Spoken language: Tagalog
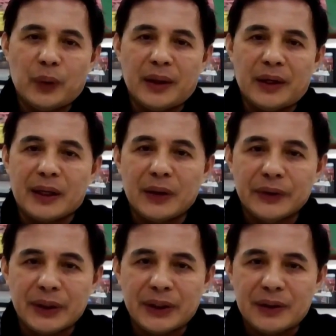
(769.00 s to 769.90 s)
we
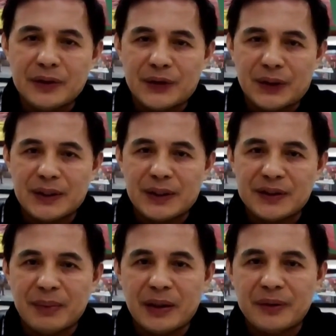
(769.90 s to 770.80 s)
encountered, such as the
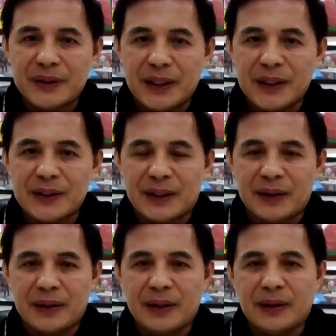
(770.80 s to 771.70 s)
Marawi siege
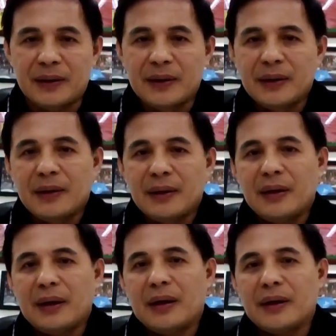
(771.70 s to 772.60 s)
and uh,
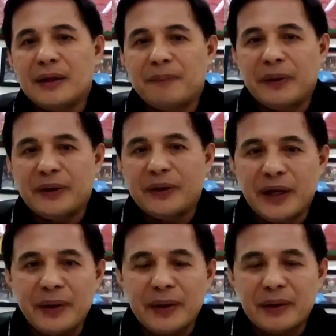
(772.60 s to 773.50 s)
uh, the
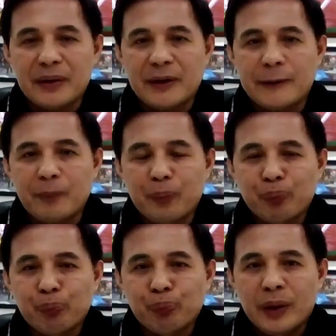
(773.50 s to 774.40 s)
pandemic, uh,
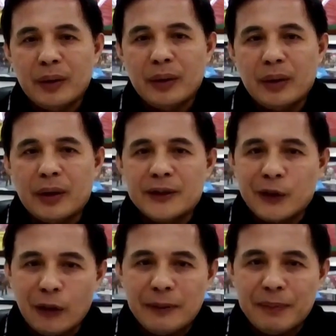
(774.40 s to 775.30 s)
uh,
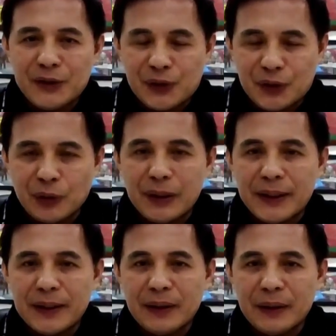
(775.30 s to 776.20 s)
slowly but
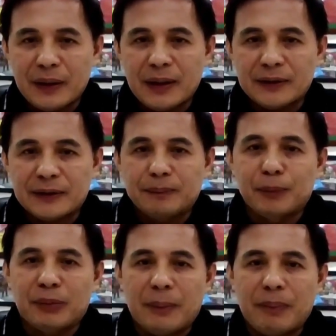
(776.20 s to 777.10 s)
surely uh,
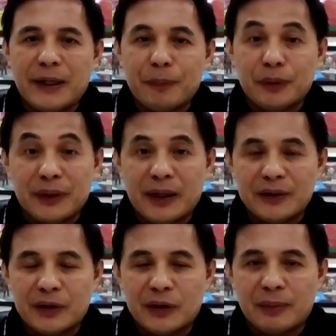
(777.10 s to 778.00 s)
bumabalik po tayo
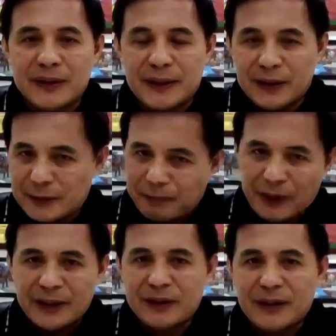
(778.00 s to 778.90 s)
sa normalcy
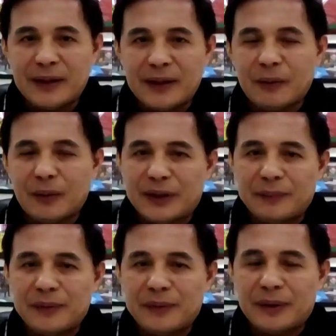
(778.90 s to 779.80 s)
despite the uh, what have
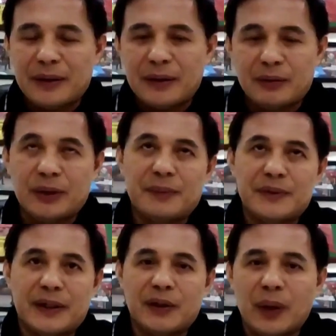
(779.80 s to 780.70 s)
the, uh, what
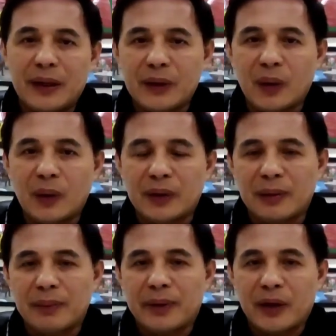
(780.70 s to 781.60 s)
have said a while ago
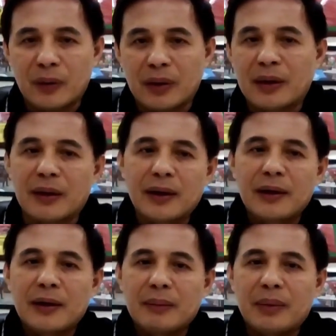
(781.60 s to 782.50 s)
na mayroong uh,
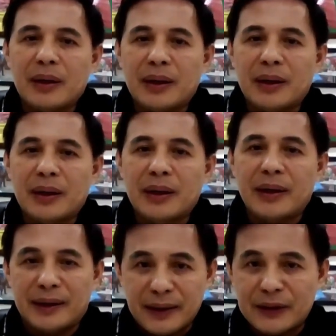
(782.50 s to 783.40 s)
mga
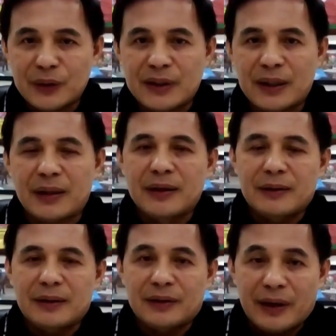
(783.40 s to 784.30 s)
inahing dito sa